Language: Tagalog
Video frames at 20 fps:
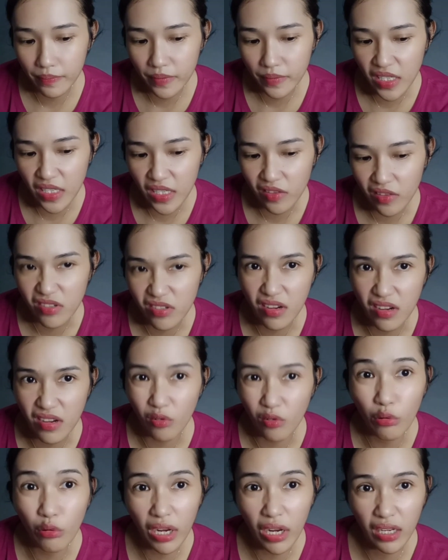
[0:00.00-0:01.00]
dito sa
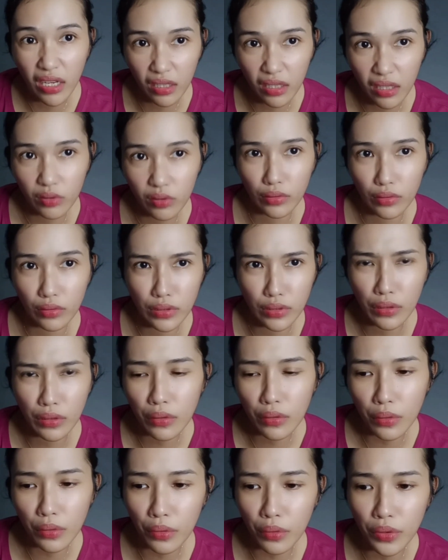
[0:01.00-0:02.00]
kulay na to,
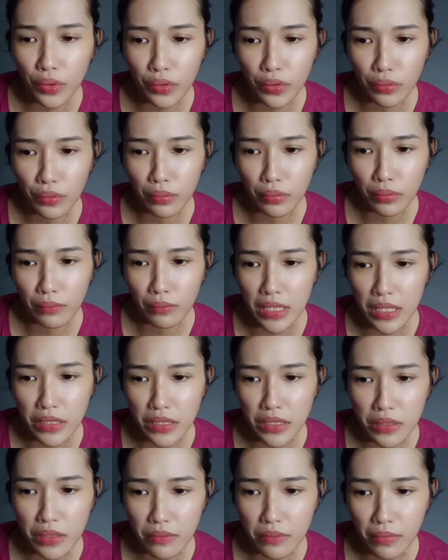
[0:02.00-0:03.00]
siguro ko yung
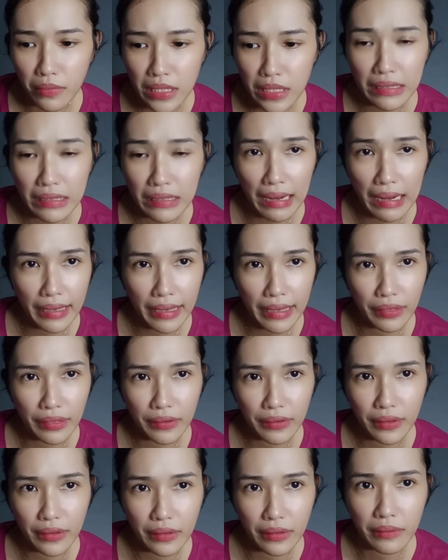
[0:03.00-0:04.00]
mas
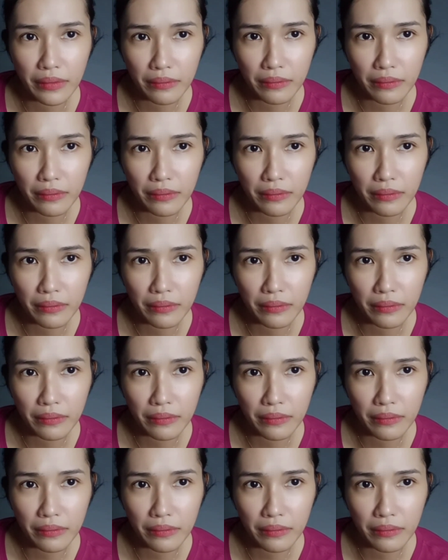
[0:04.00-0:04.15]
lighter,